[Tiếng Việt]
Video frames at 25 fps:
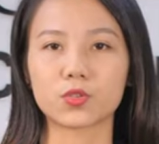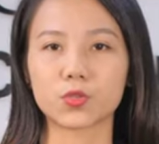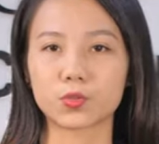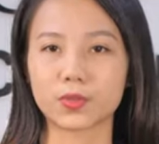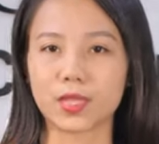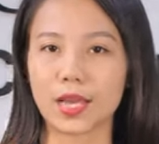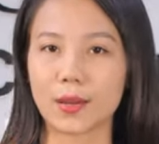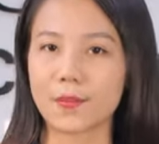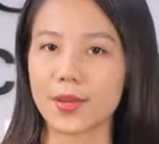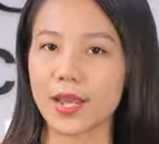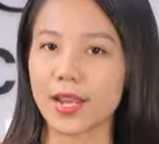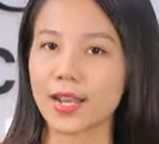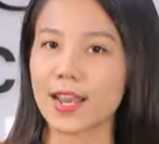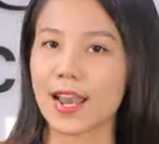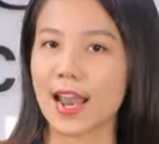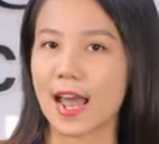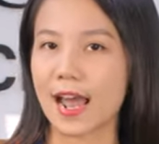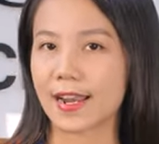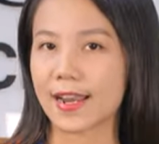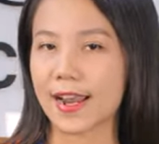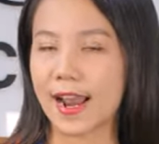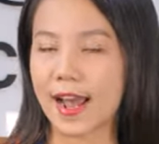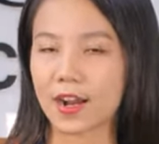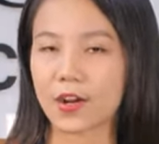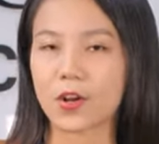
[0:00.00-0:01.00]
cho chúng ta biết
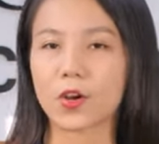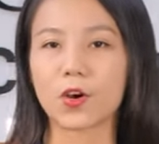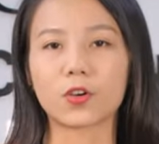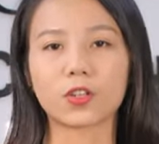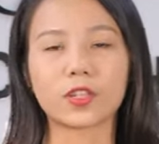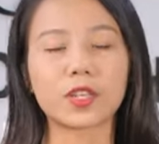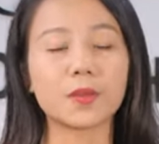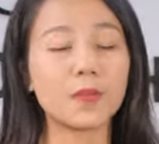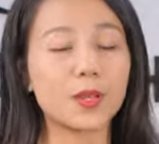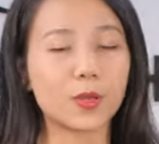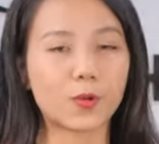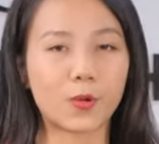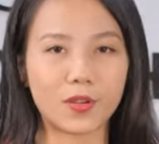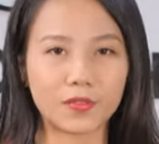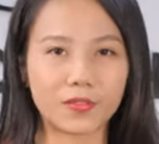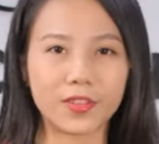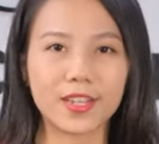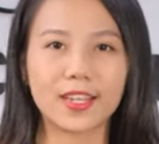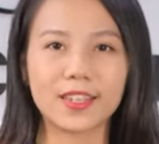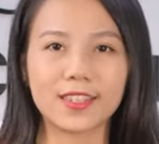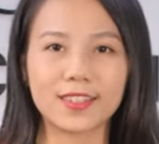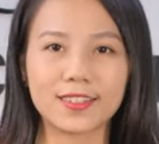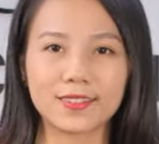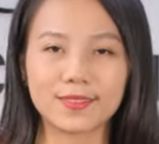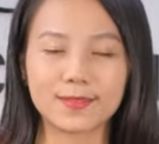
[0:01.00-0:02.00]
là đang có thiết bị ngoại
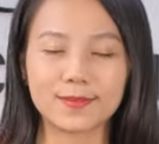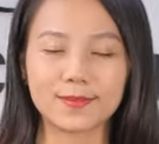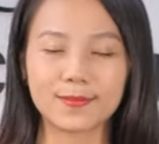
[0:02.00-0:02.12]
vi.